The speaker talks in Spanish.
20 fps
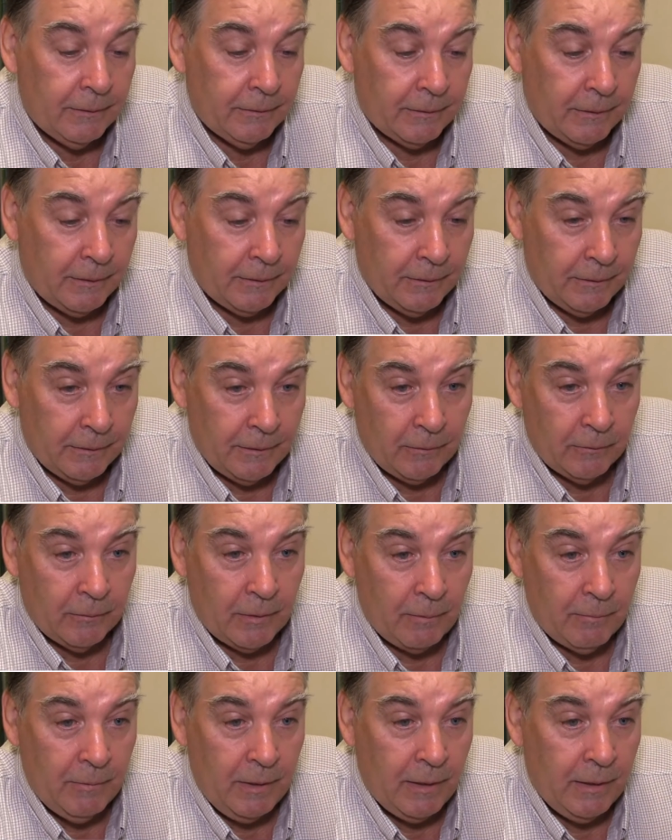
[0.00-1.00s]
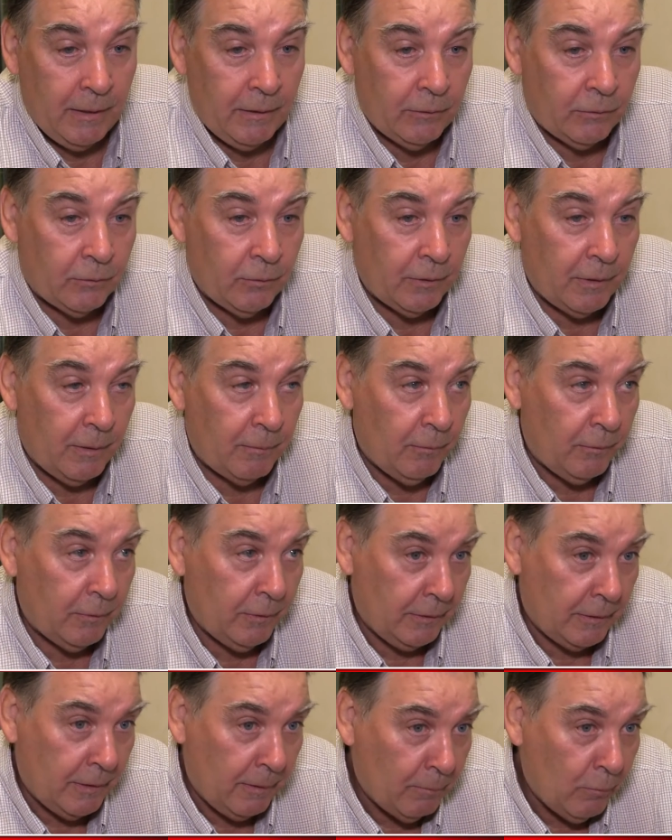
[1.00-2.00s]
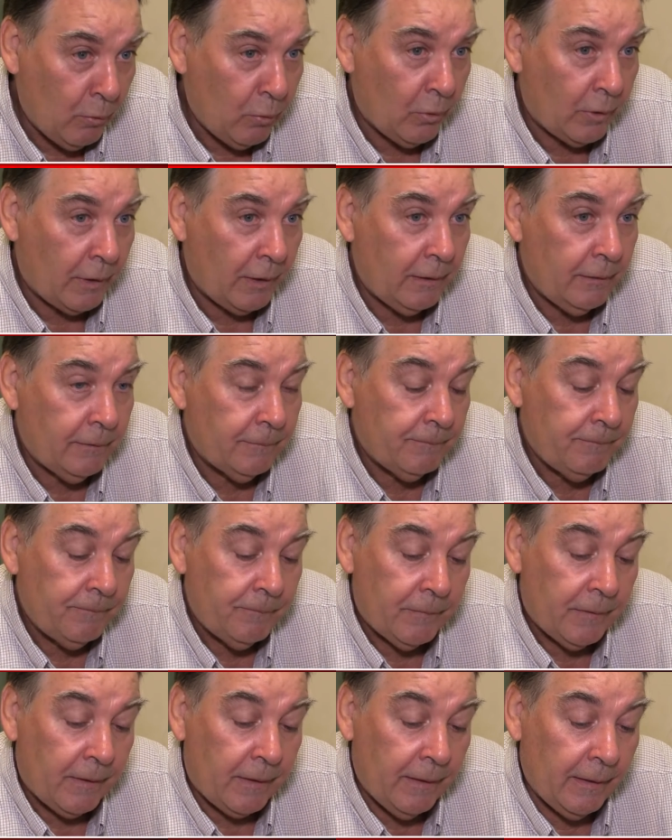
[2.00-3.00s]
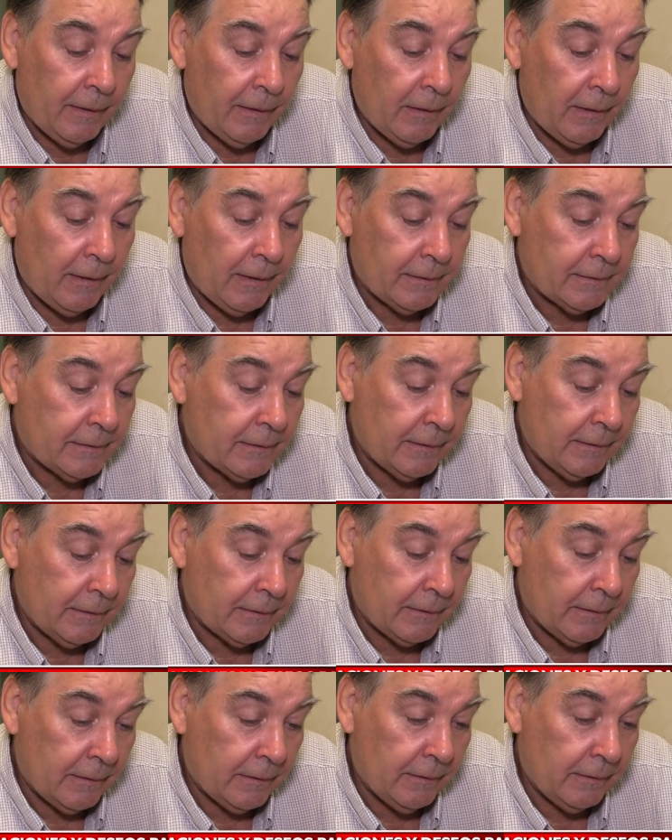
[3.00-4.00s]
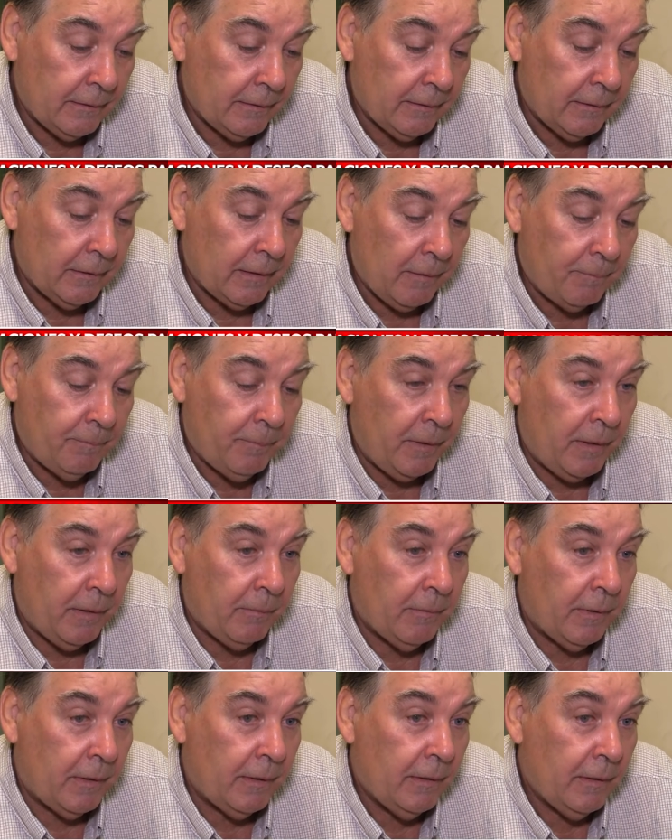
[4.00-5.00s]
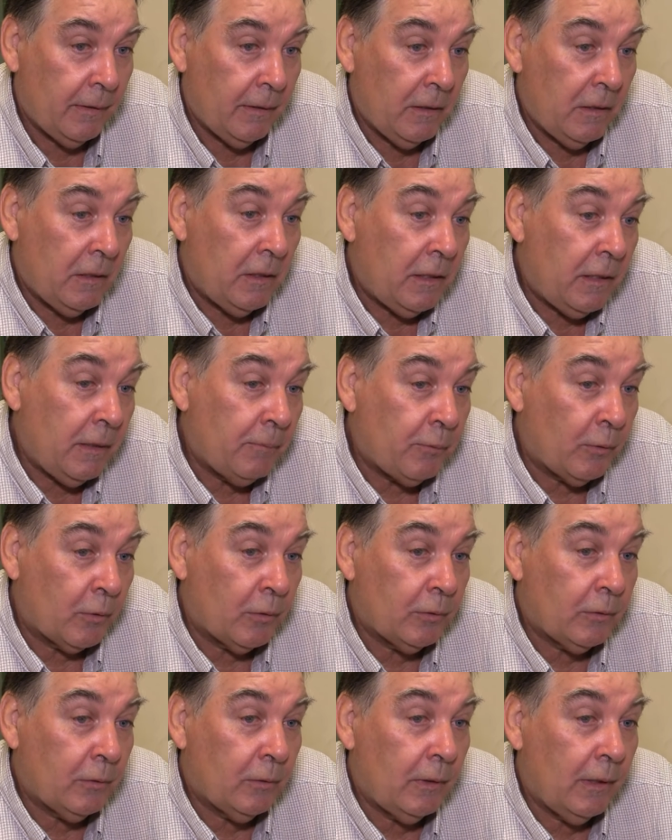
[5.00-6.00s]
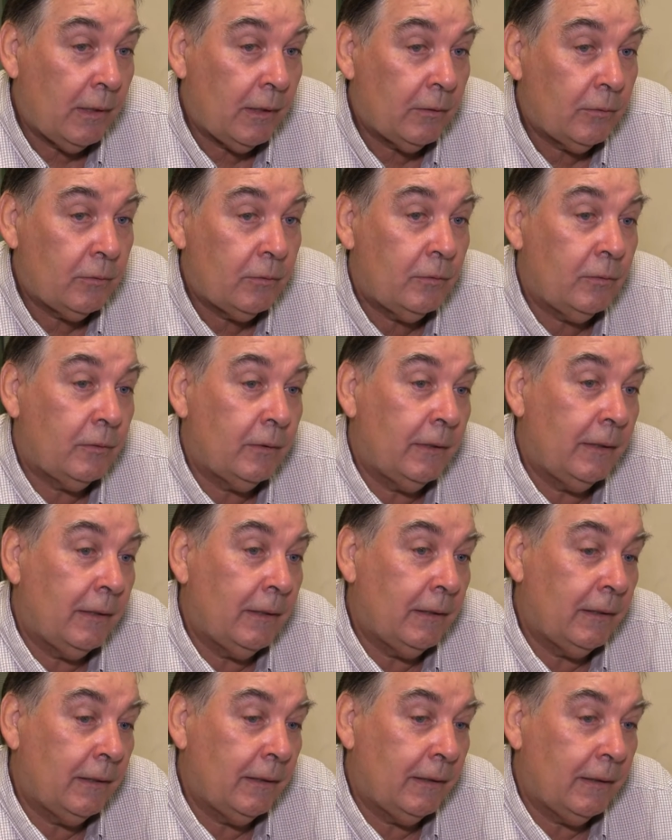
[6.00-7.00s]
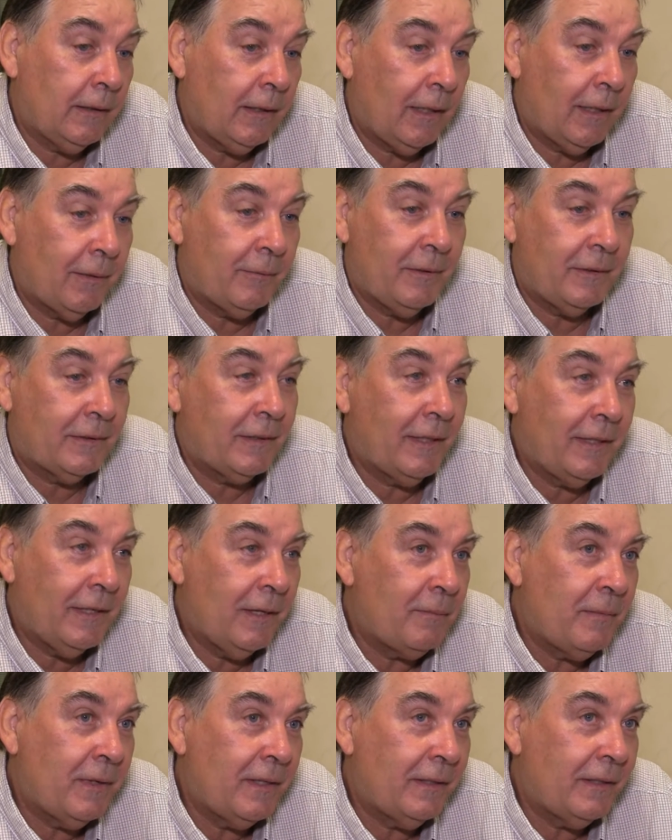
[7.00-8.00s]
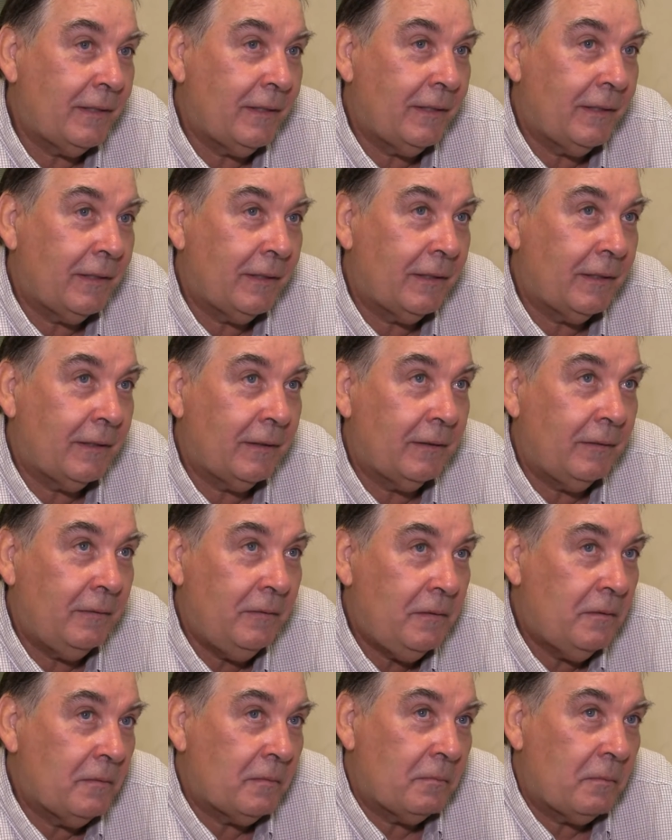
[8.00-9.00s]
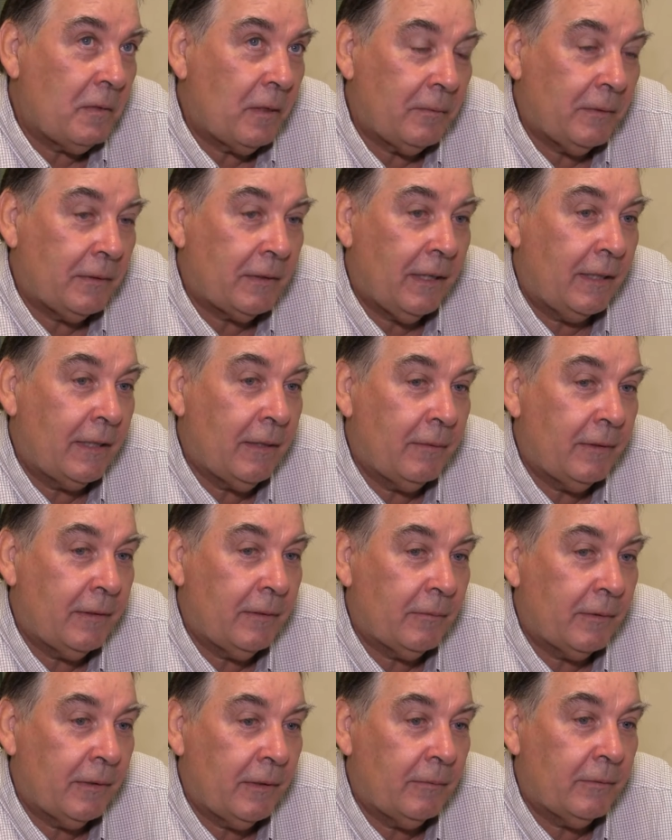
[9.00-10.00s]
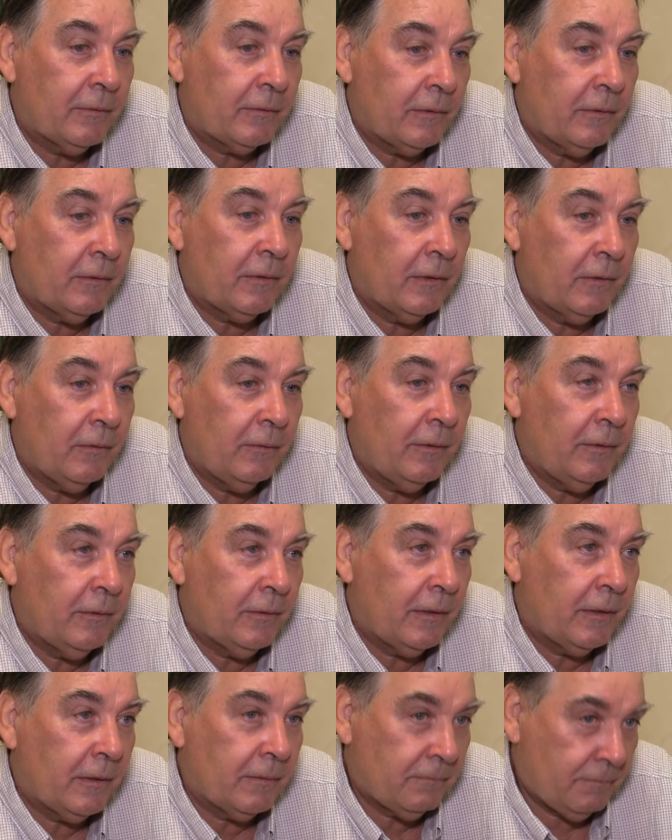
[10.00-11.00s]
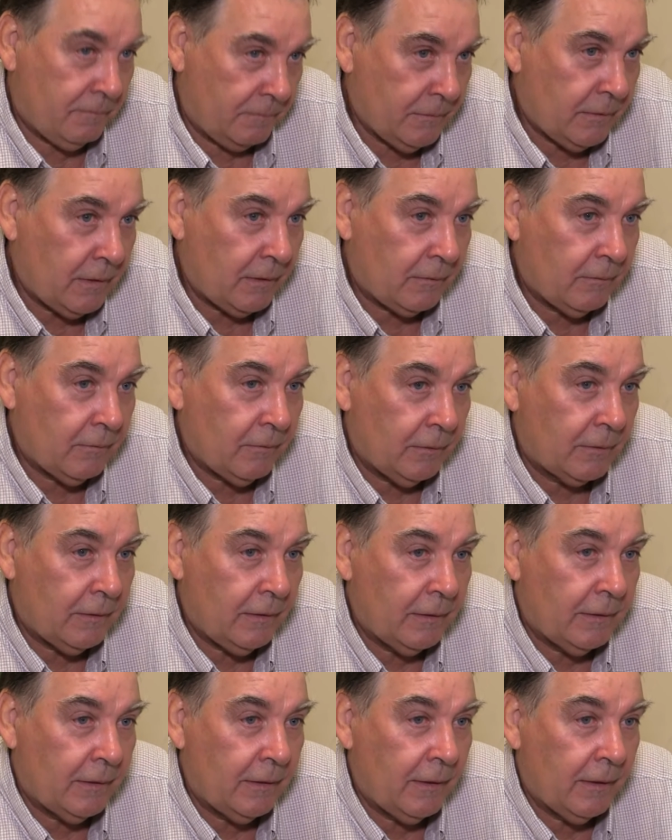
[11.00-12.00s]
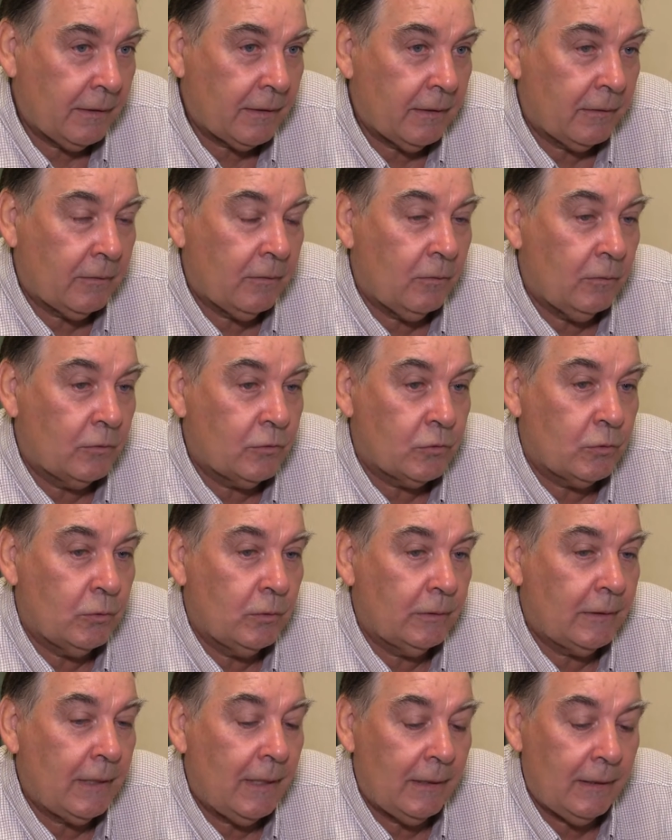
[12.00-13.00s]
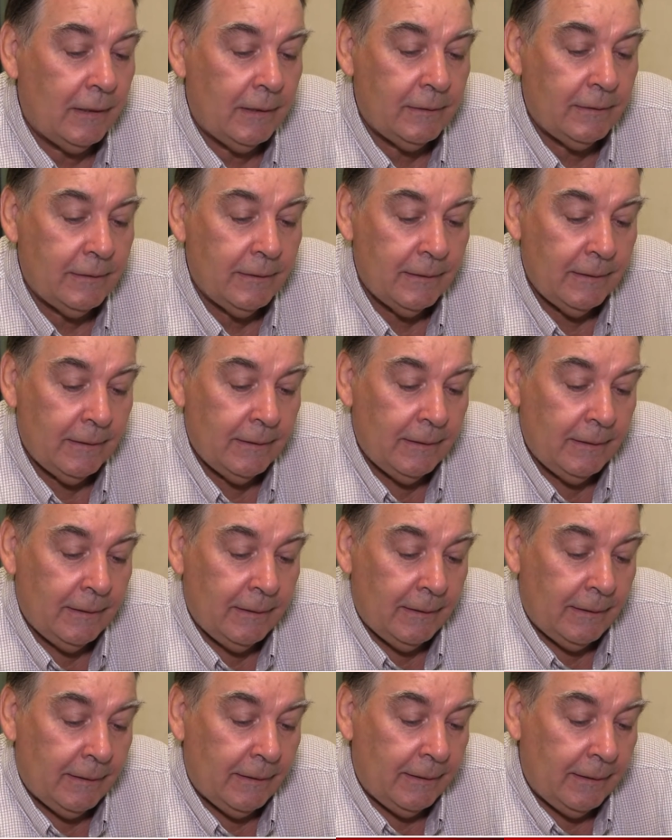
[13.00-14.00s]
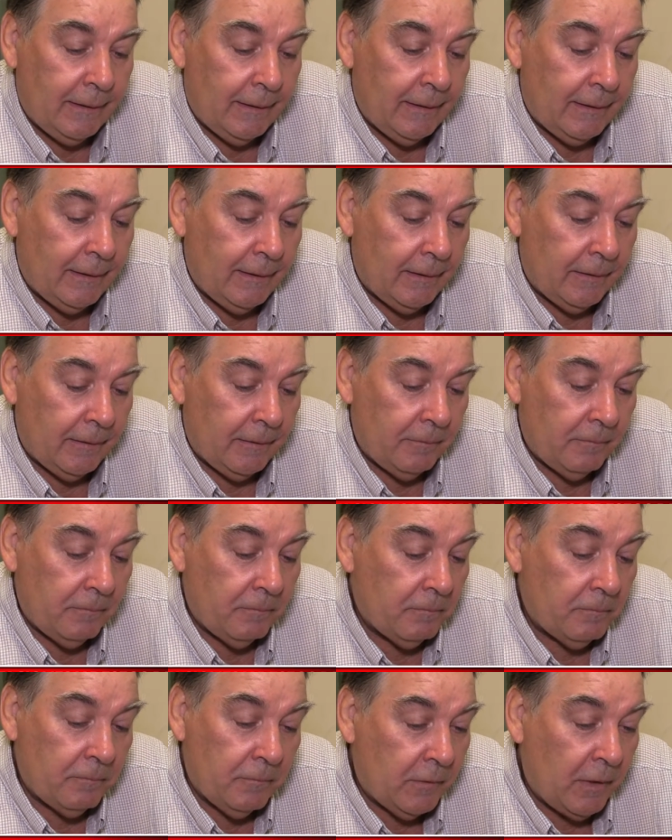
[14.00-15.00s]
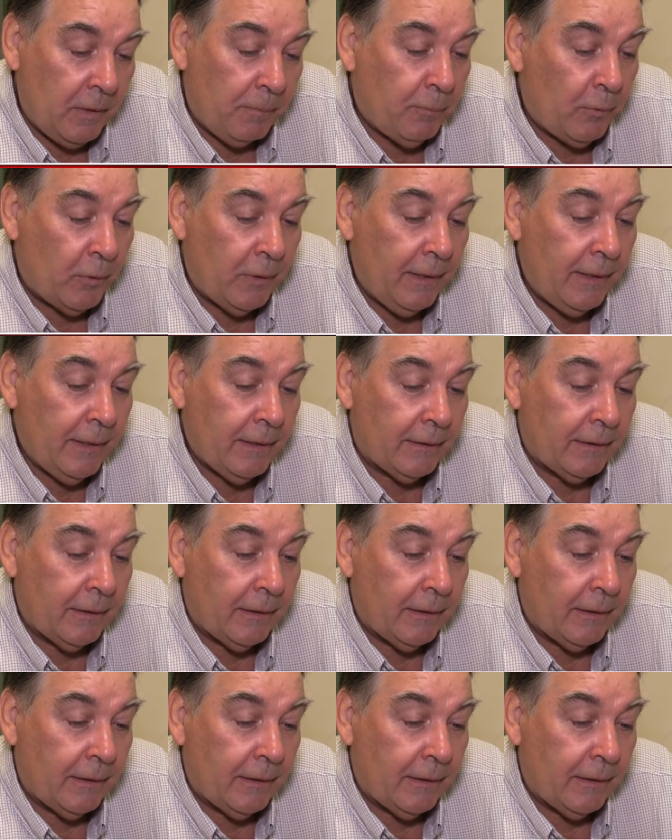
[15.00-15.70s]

de endeudamiento y de, mora en las, este, en las pymes. Y por otro lado, eh, arbitrariamente, arbitrariamente, porque digamos, creo que el gobierno, tiene que consultarlas, eh, disponer